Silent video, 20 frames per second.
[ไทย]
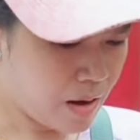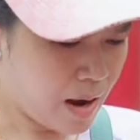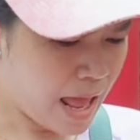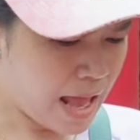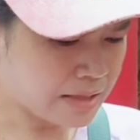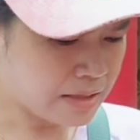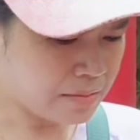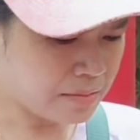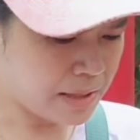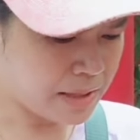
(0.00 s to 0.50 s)
ตอนแร
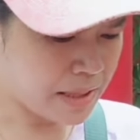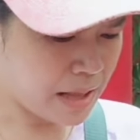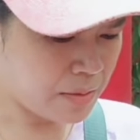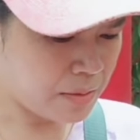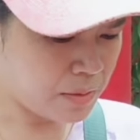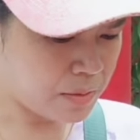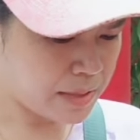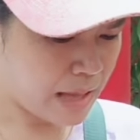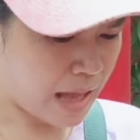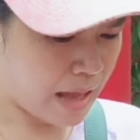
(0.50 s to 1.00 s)
กฉันมีตังค์
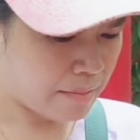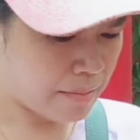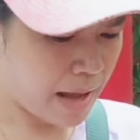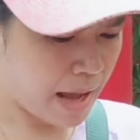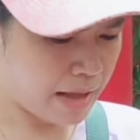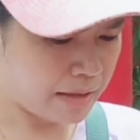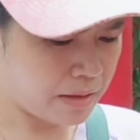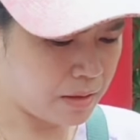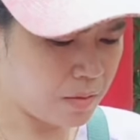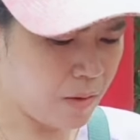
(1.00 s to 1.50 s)
อยู่สาม
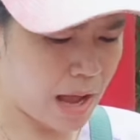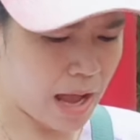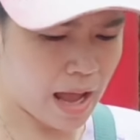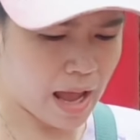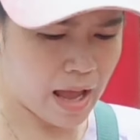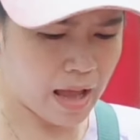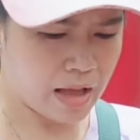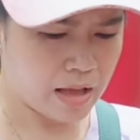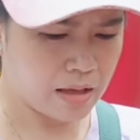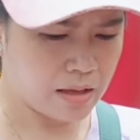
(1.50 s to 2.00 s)
พันนี่ว่า
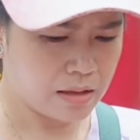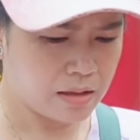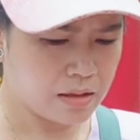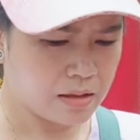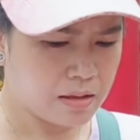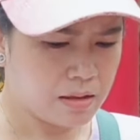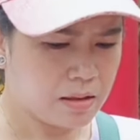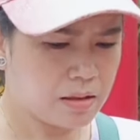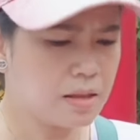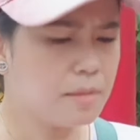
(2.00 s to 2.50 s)

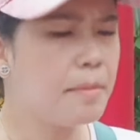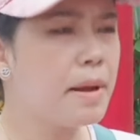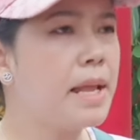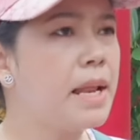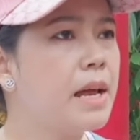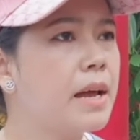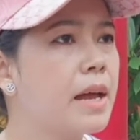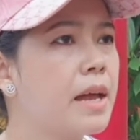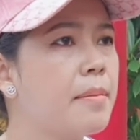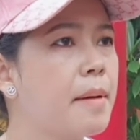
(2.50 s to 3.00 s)
แล้วทำไม
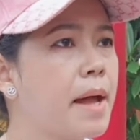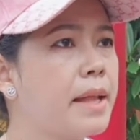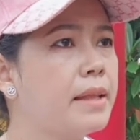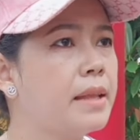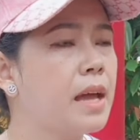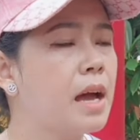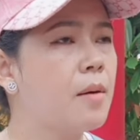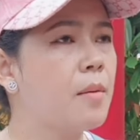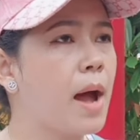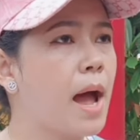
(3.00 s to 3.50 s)
เหลือแค่พัน
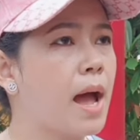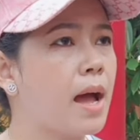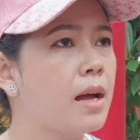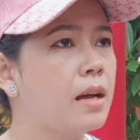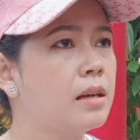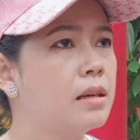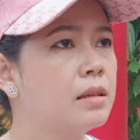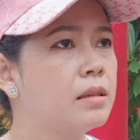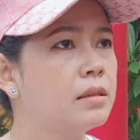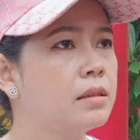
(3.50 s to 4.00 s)
เดียวอ่ะ
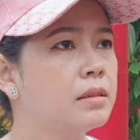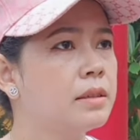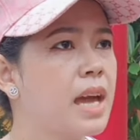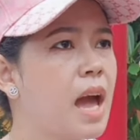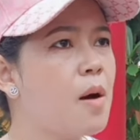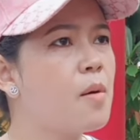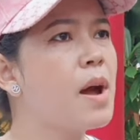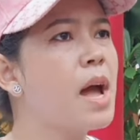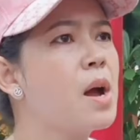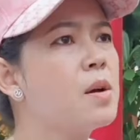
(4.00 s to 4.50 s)
แก
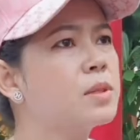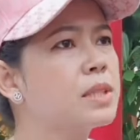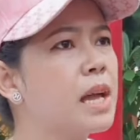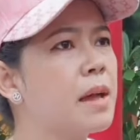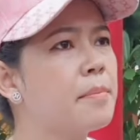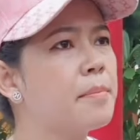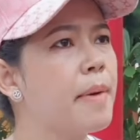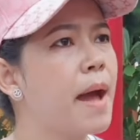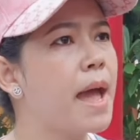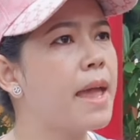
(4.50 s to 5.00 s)
เอาเงินของฉั
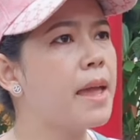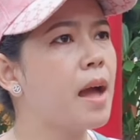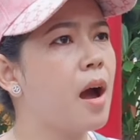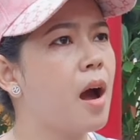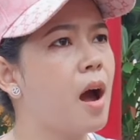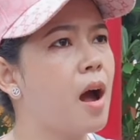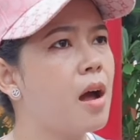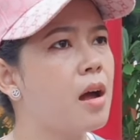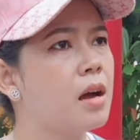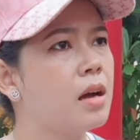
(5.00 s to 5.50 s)
นไปเหร
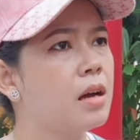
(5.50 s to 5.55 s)
อ